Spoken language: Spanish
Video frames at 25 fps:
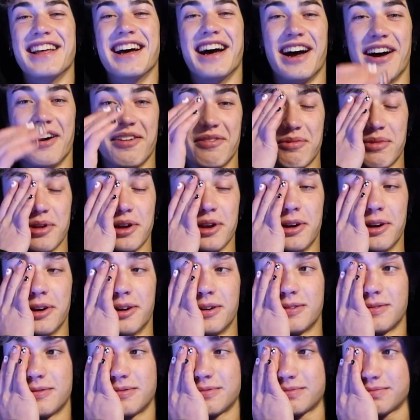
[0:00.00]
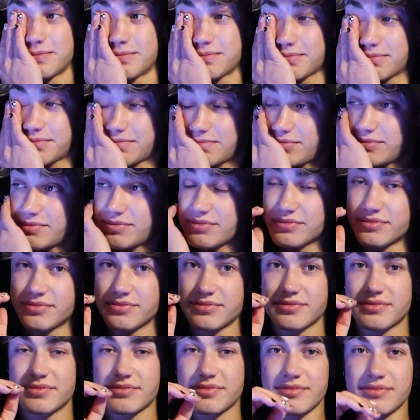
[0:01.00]
Nada, pero
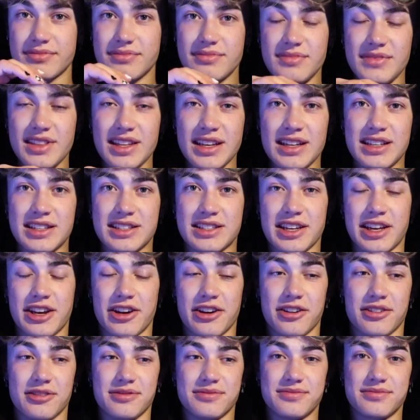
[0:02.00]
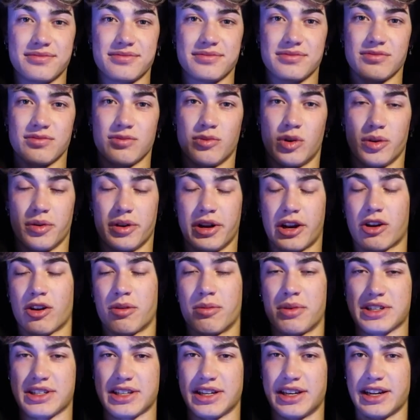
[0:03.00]
en serio, volveré
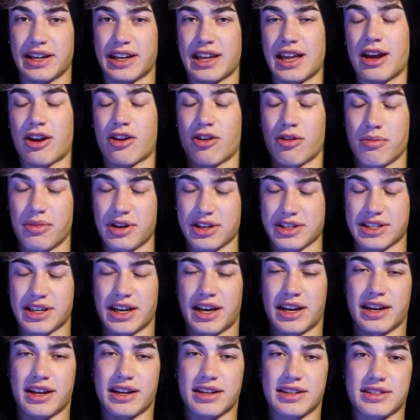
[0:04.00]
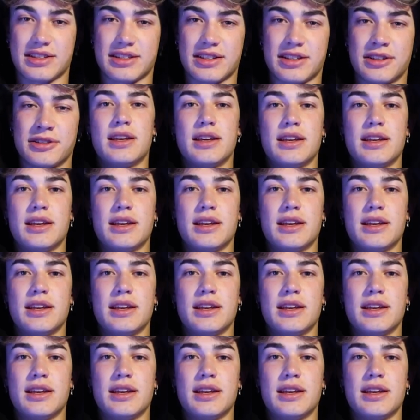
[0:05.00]
con más energía, con más ganas